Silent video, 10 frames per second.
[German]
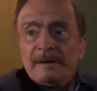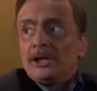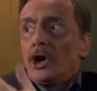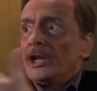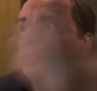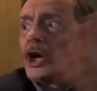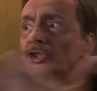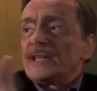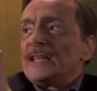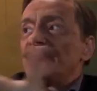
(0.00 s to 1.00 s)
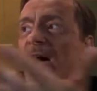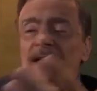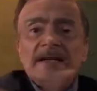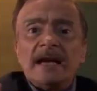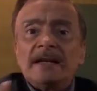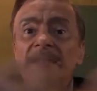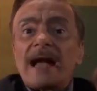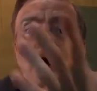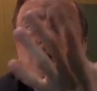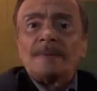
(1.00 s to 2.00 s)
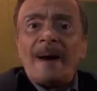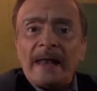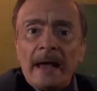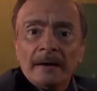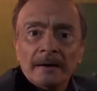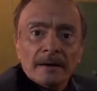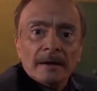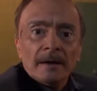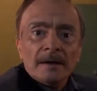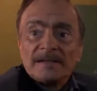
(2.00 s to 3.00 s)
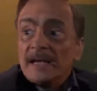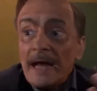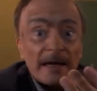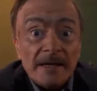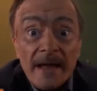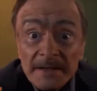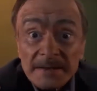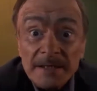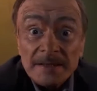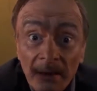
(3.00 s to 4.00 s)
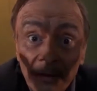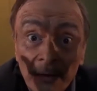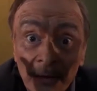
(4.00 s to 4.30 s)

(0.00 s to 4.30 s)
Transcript: Millionen Deutsche, sie fahren jeden Tag Autobahnen. Sind alle Nazis?